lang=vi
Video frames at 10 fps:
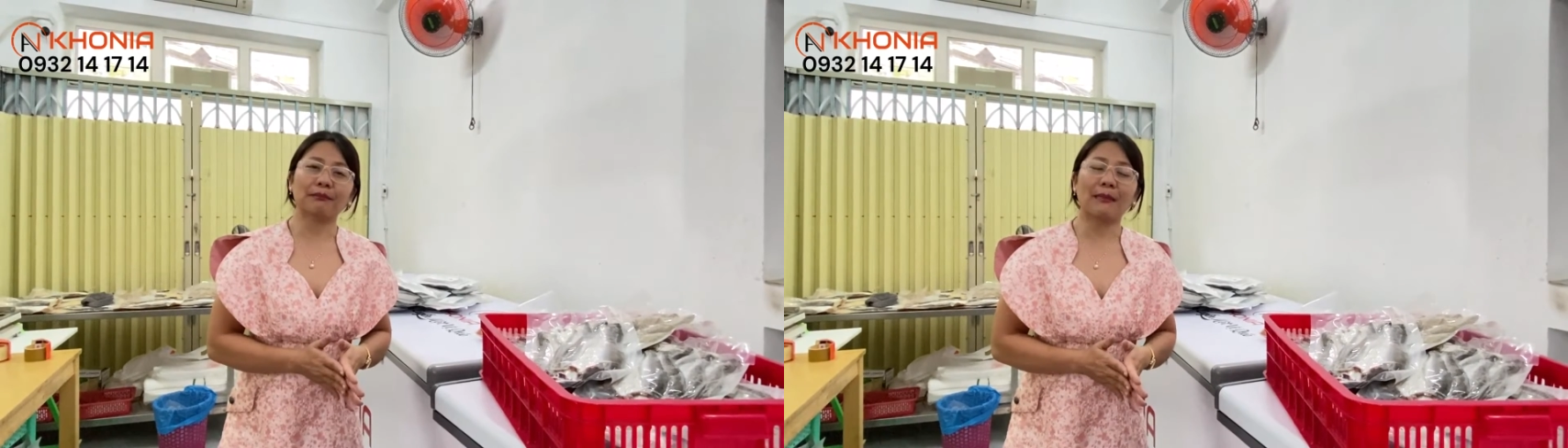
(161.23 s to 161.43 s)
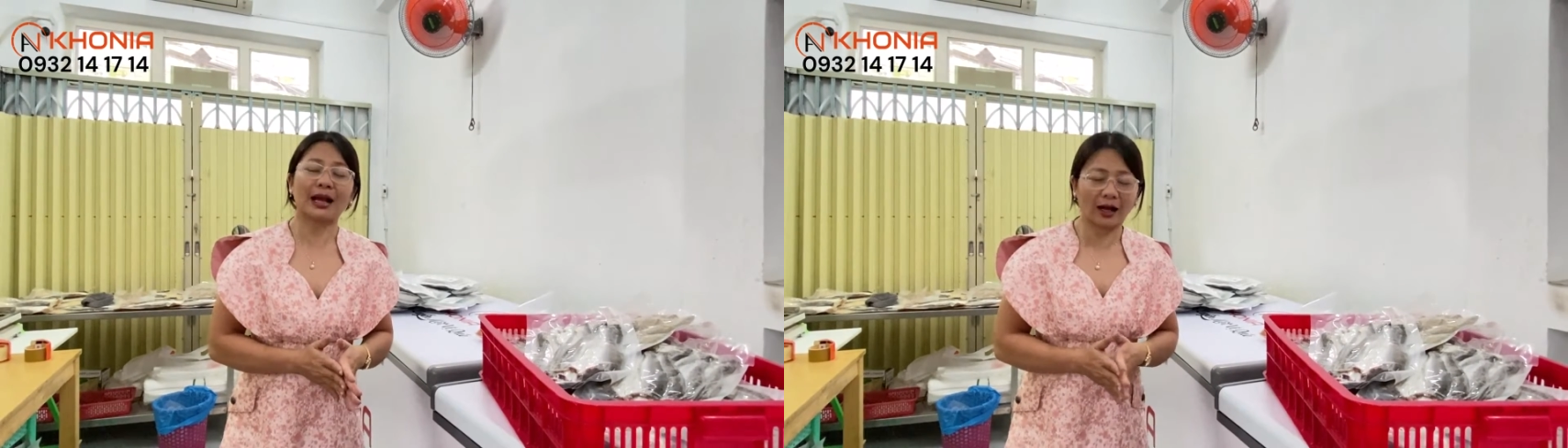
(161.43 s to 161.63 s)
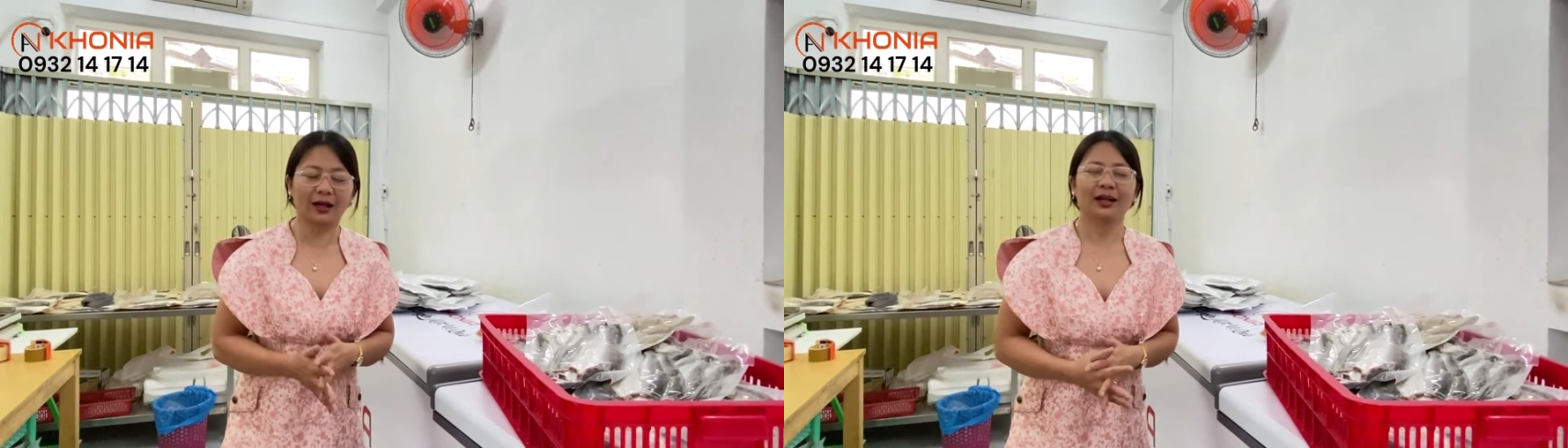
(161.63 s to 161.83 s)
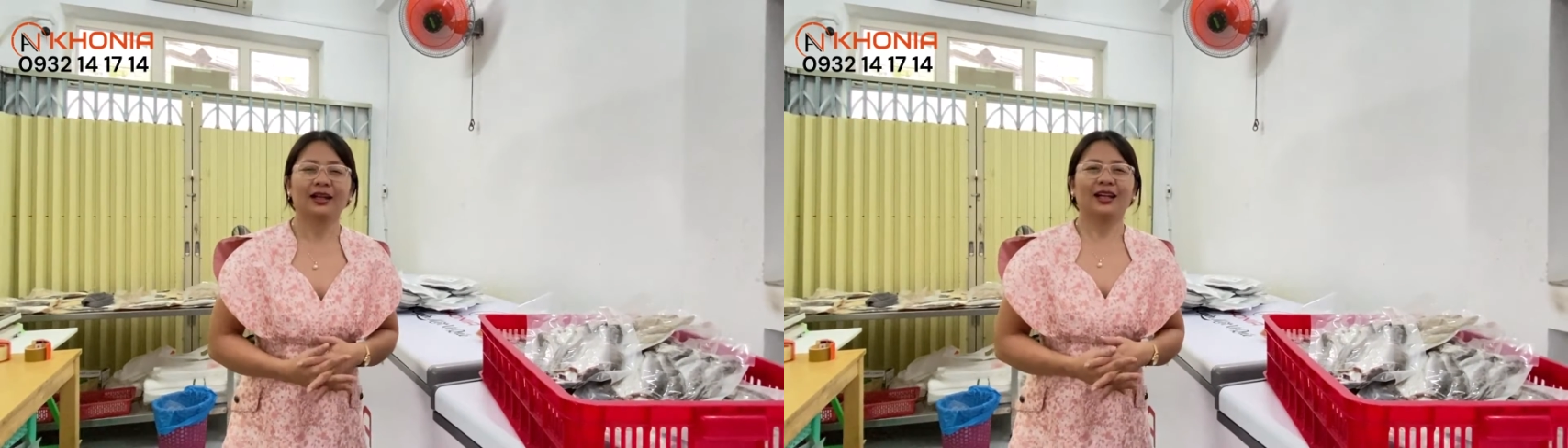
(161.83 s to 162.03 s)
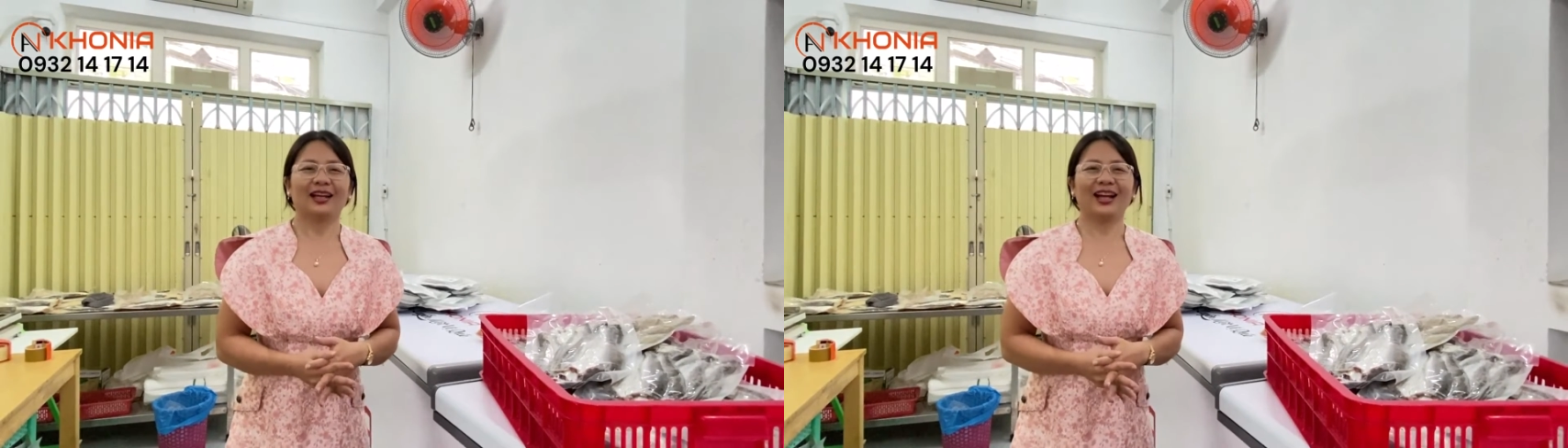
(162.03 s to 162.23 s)
ba lần
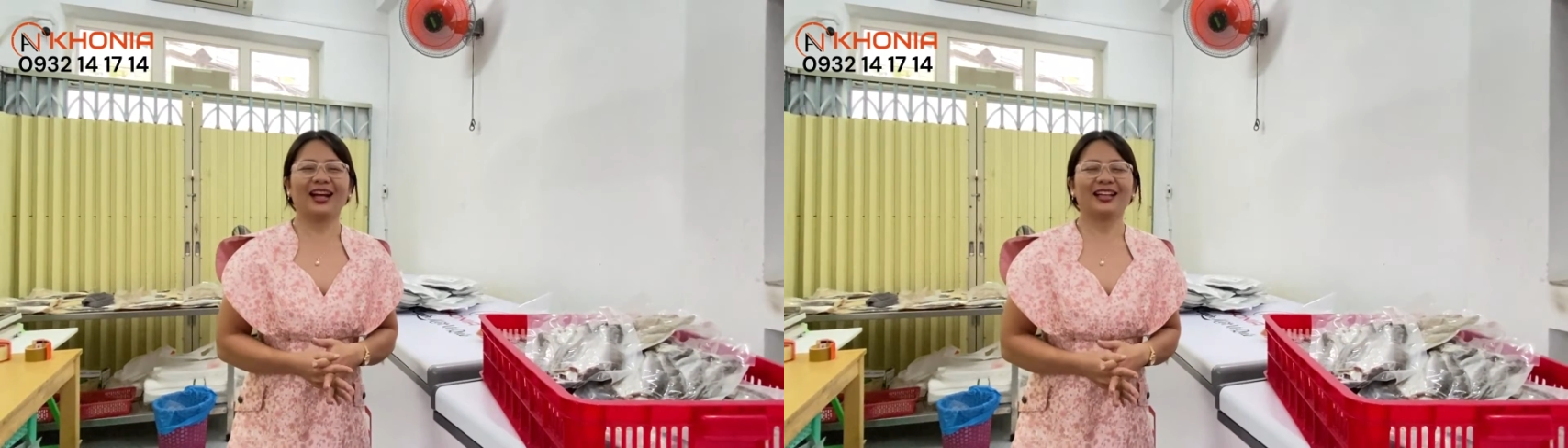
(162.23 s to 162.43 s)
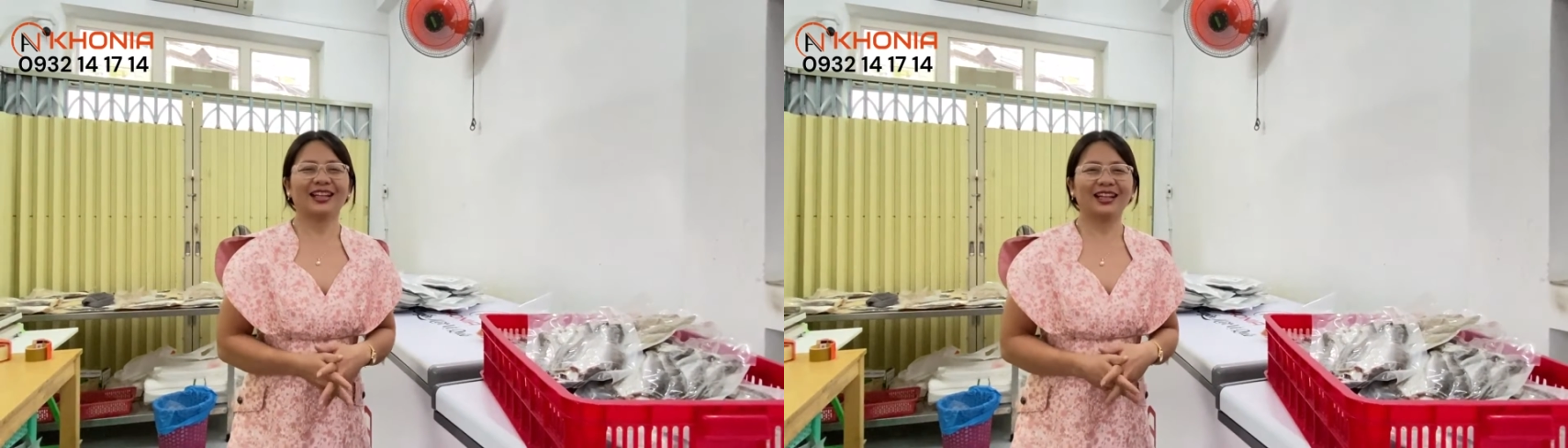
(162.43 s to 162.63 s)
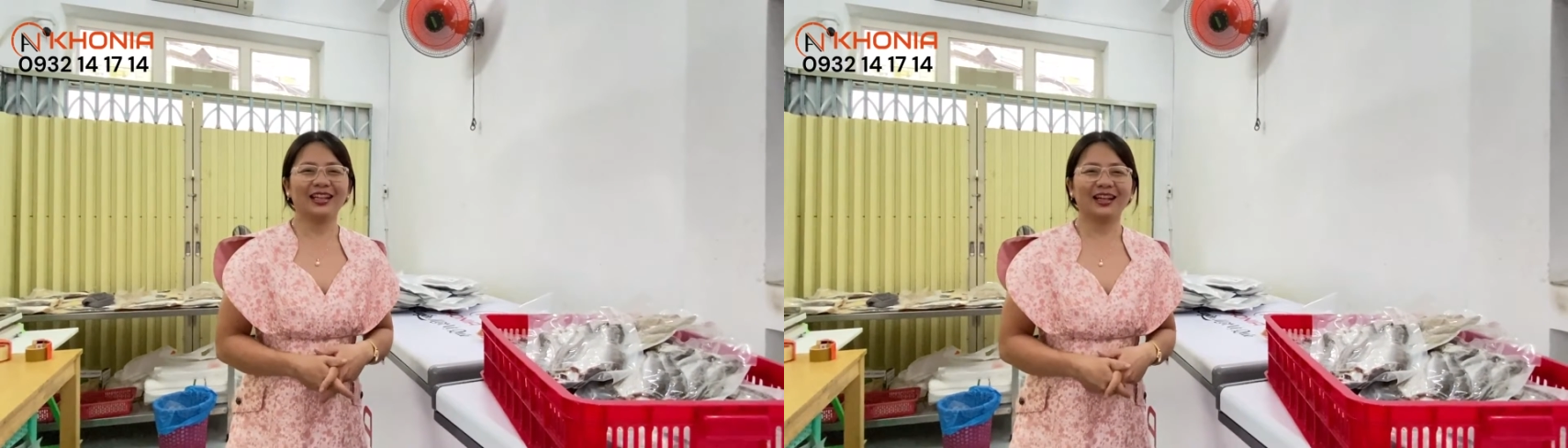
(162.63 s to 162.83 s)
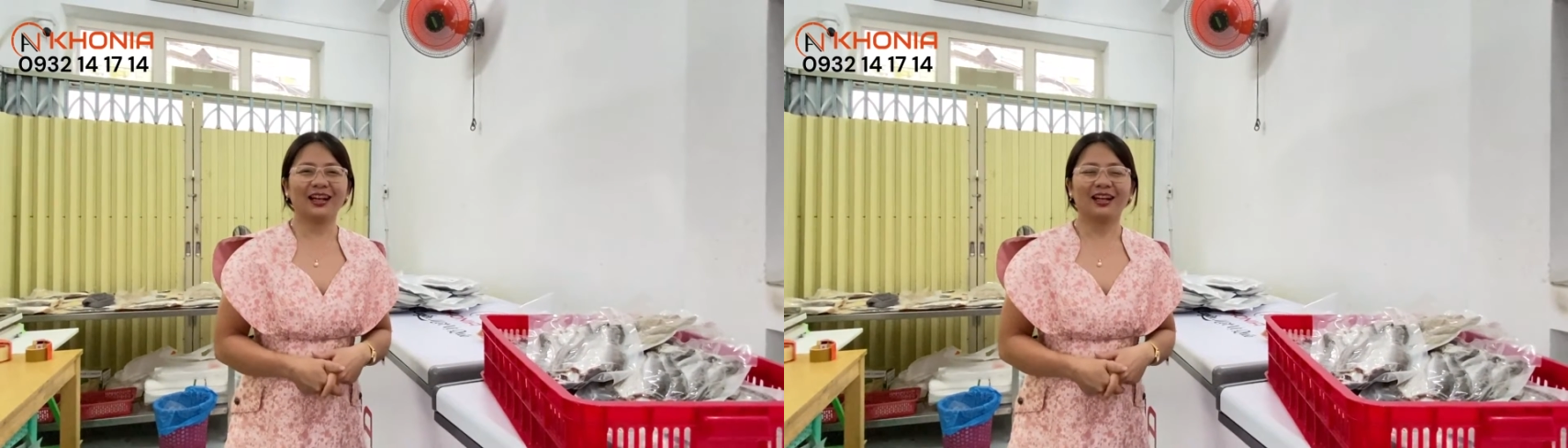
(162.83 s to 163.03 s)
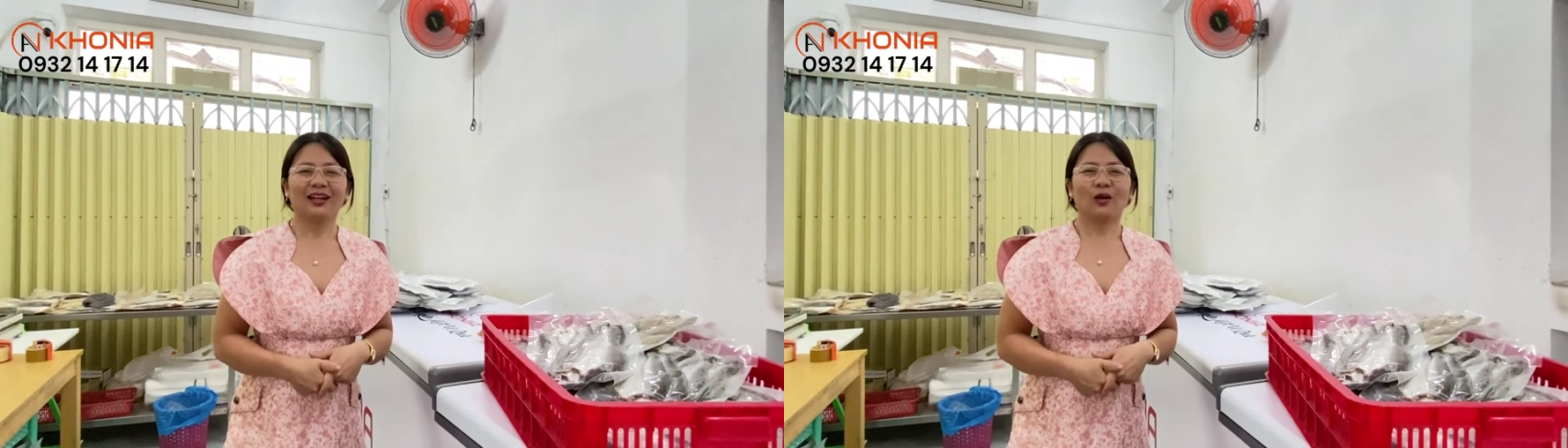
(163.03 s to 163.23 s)
nè thì à,